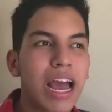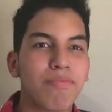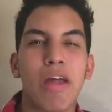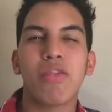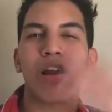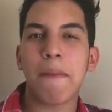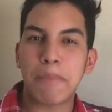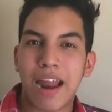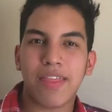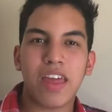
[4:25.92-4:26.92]
cantando la
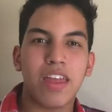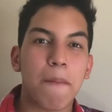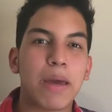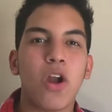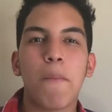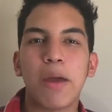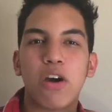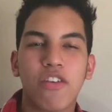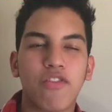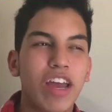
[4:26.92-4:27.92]
paradiña, pero lo
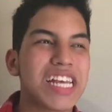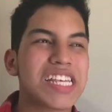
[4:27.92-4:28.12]
peor fue que